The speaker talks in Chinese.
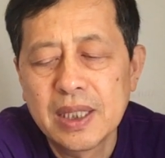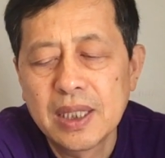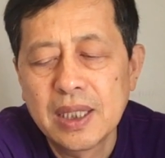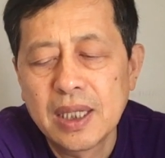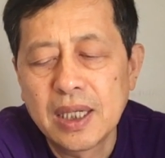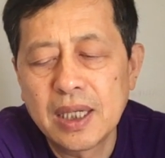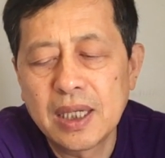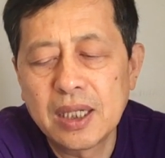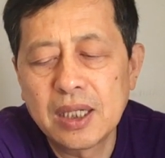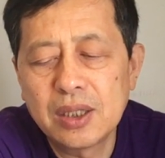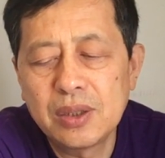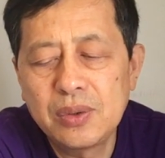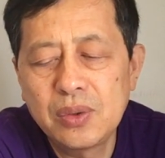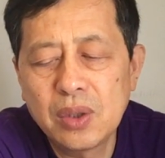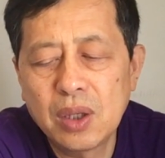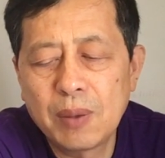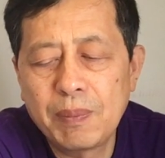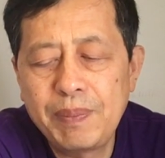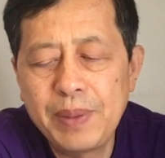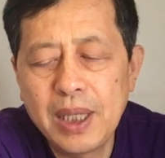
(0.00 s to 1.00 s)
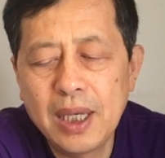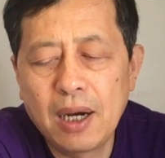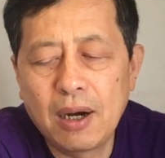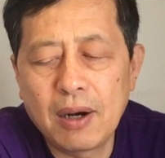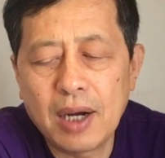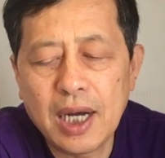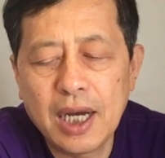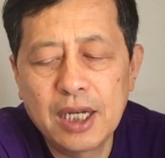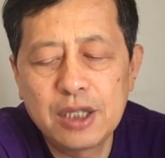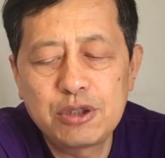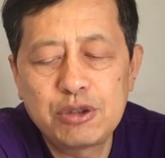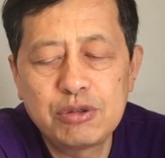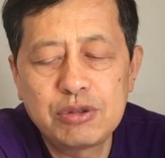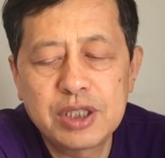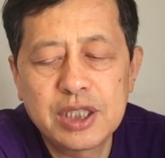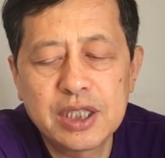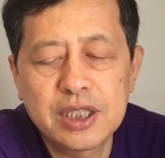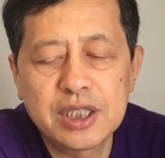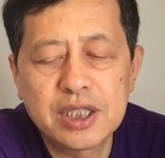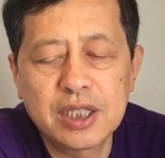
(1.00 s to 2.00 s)
呃，如有必要，还需
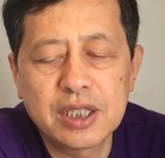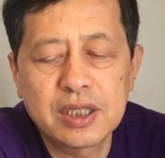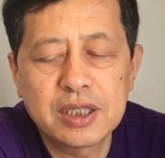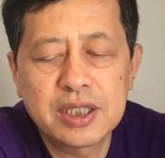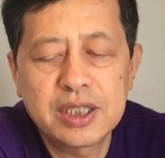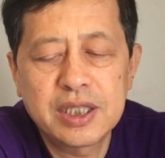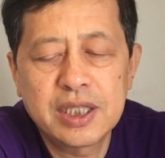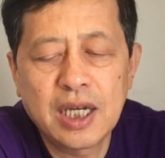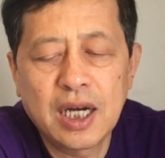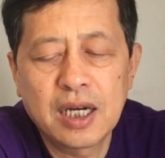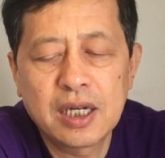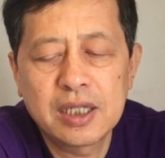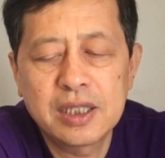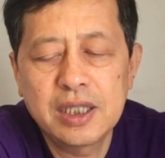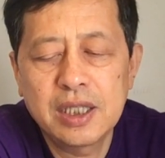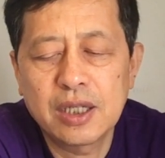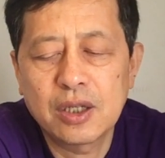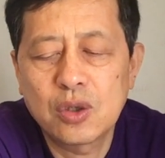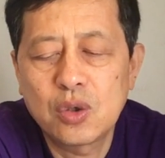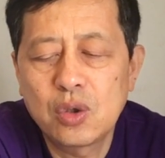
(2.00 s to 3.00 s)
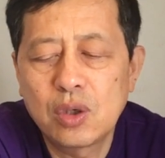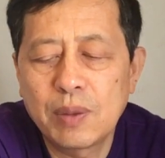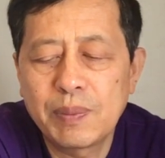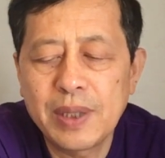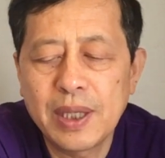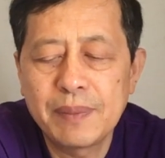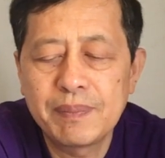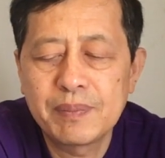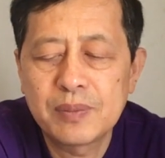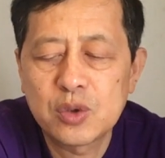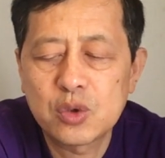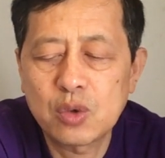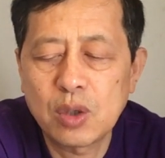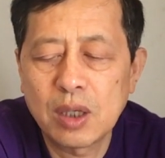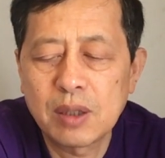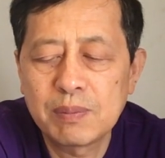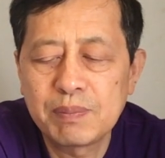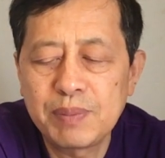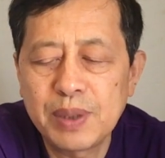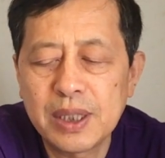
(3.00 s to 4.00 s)
进行相应扩编，
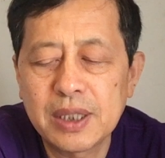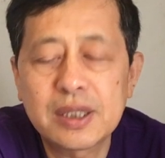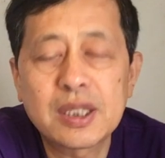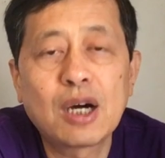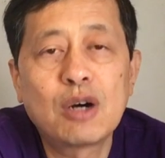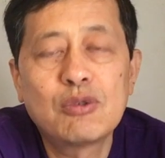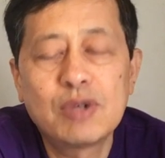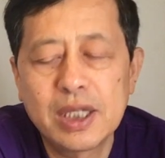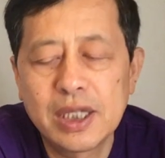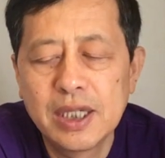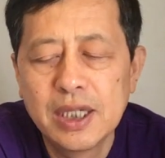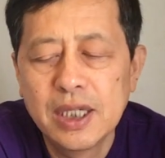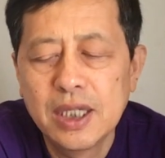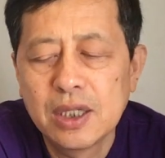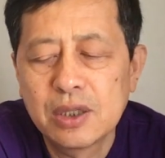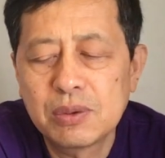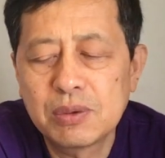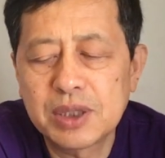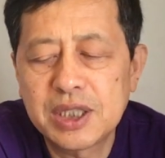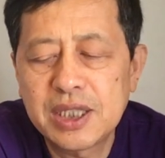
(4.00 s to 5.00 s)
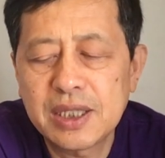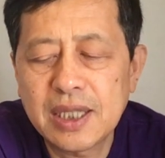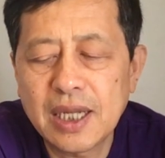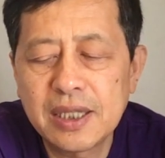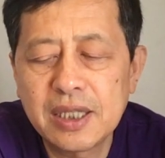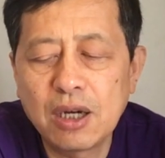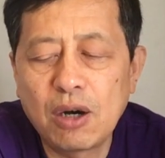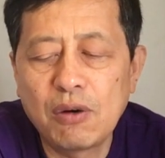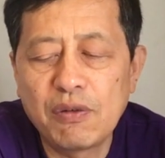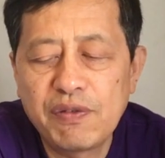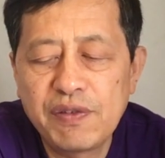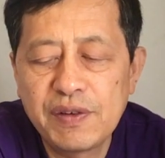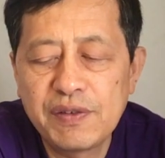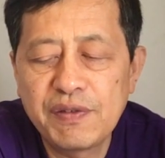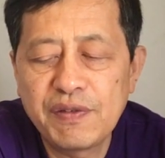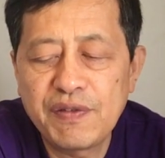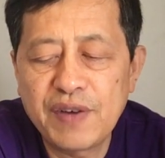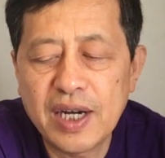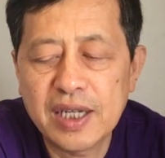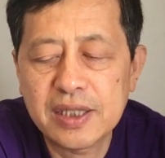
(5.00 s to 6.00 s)
装备到位，武器弹药
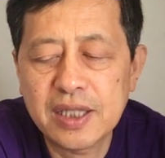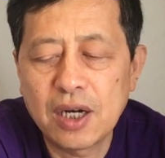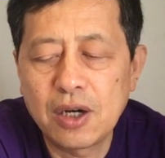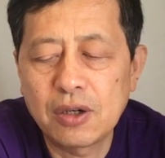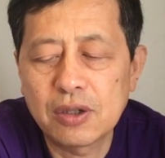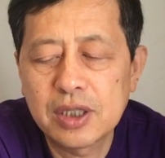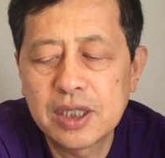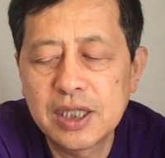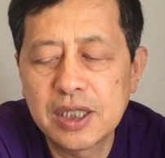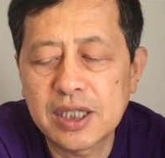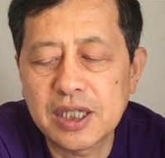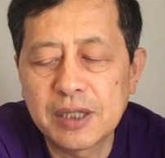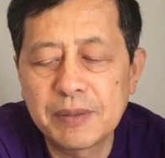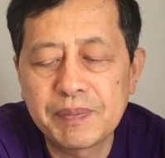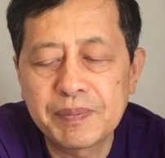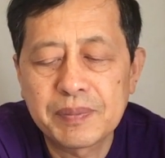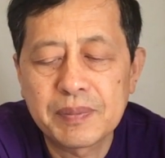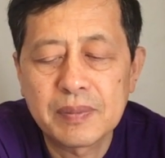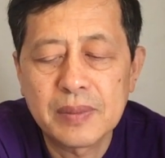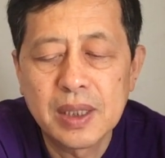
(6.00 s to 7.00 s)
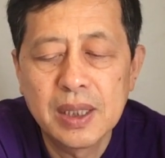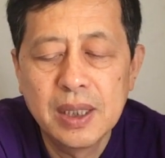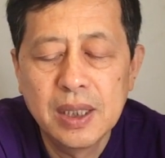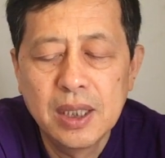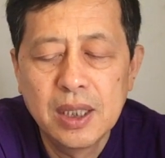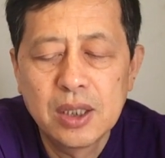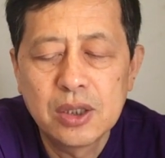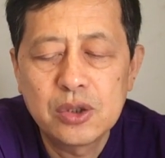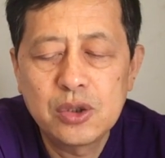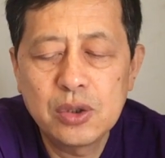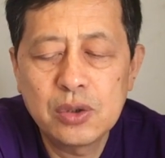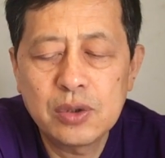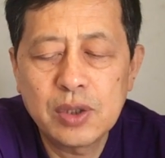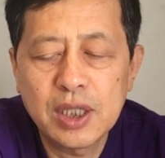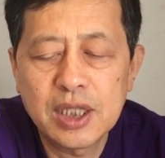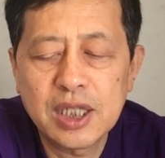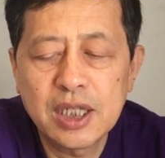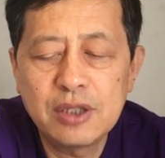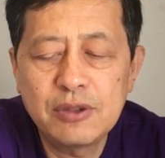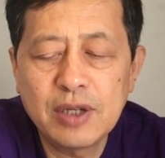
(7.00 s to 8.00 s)
分发到个人，军队
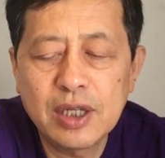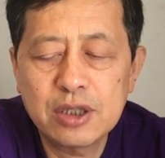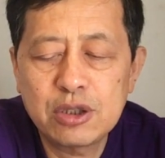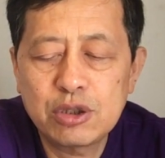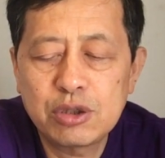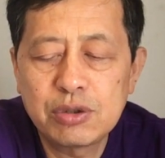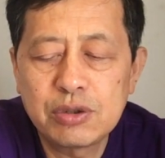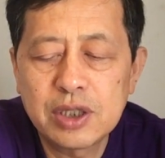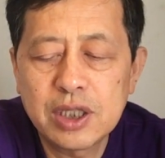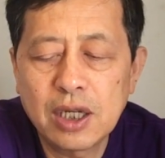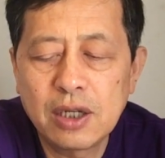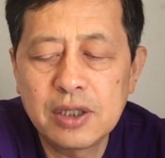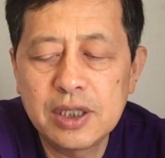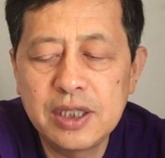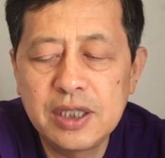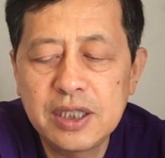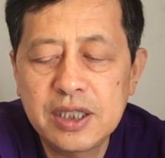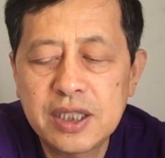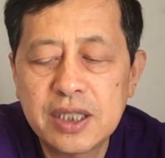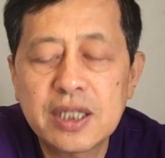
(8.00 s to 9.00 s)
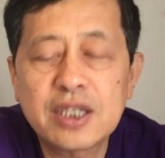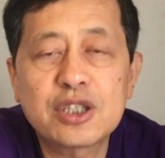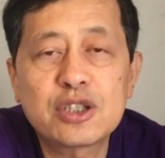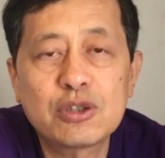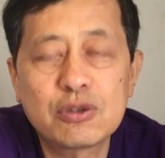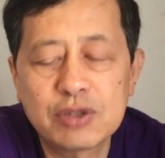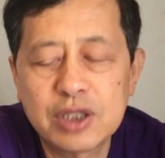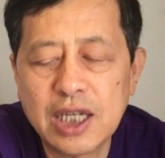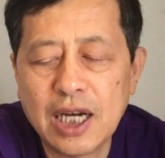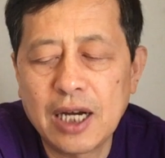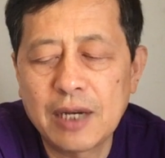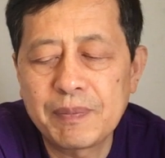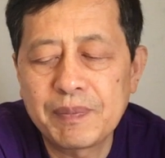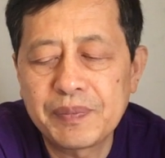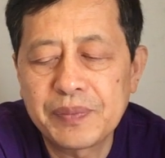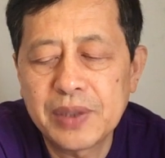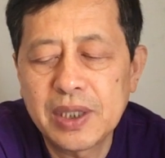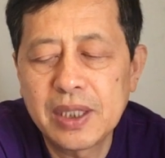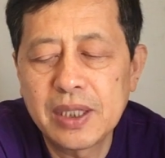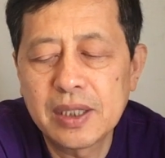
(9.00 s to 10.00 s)
人员取消一切休假，
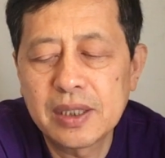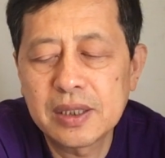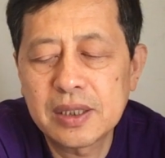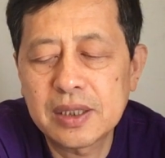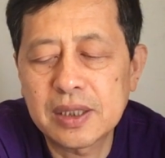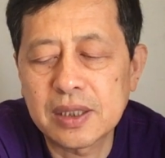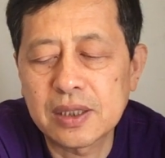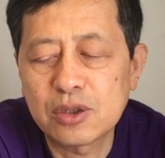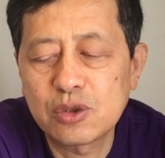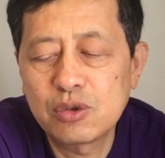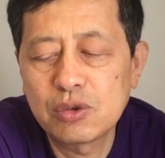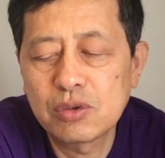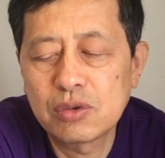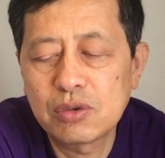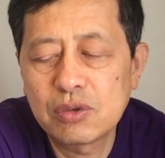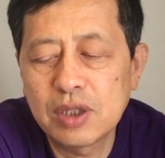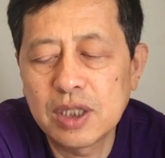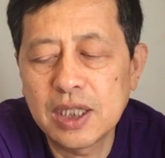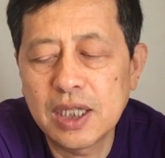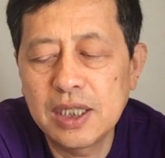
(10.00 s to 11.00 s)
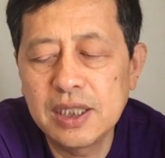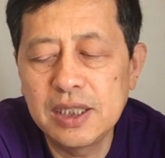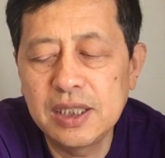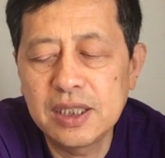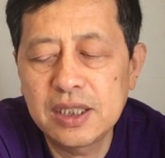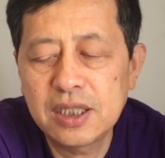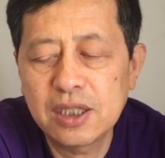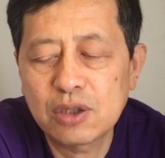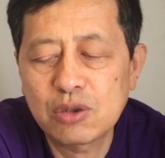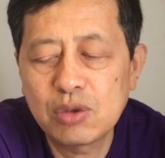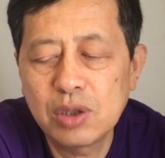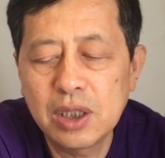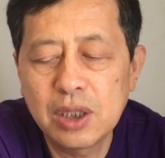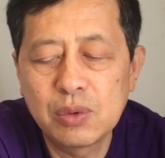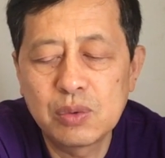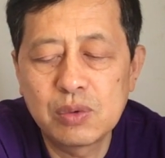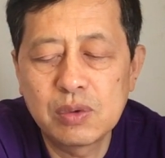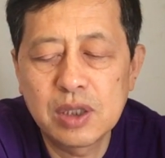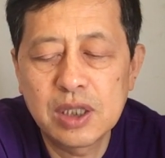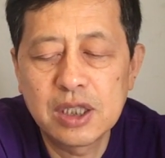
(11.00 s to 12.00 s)
停止军队的一切退
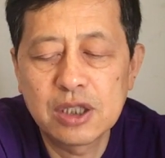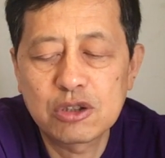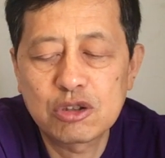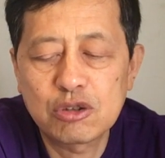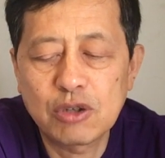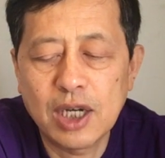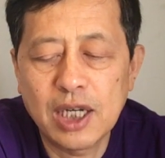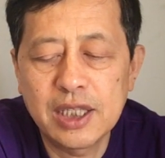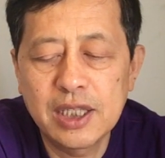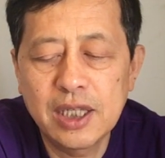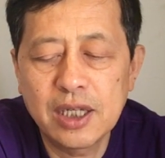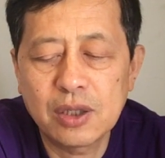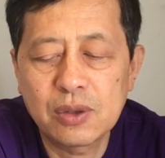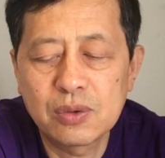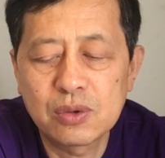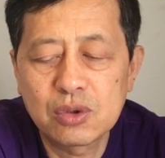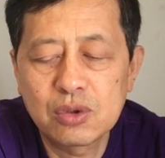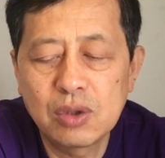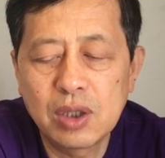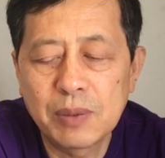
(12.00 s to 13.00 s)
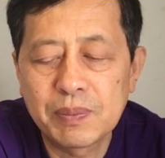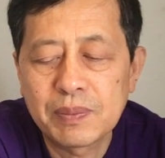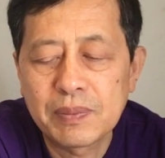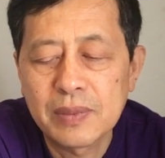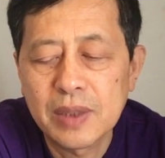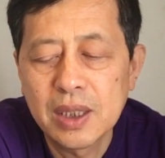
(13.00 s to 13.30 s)
伍和转业工作。